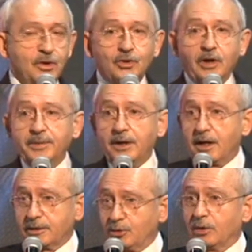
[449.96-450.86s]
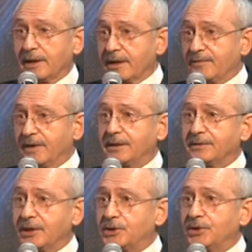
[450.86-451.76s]
Tabi haklı olarak
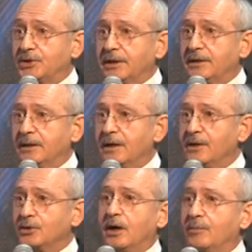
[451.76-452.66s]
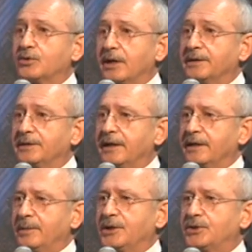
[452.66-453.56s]
vatandaş diyecek ki ya buranın
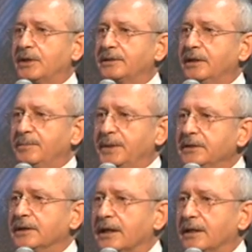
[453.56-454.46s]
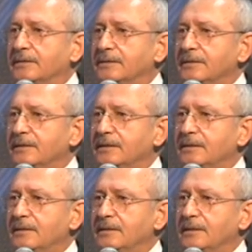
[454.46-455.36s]
değeri 5 lira değil 1000 lira.
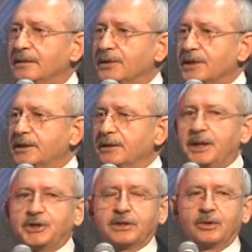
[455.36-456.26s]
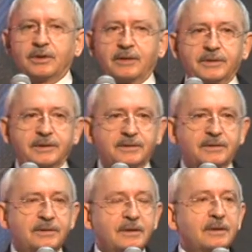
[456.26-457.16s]
Nasıl 5 lira olabilir?
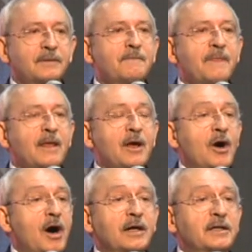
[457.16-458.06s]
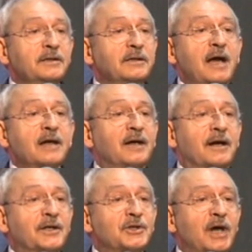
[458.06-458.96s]
Hakkını nerede
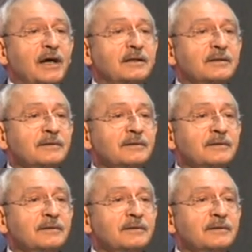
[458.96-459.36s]
arayacak?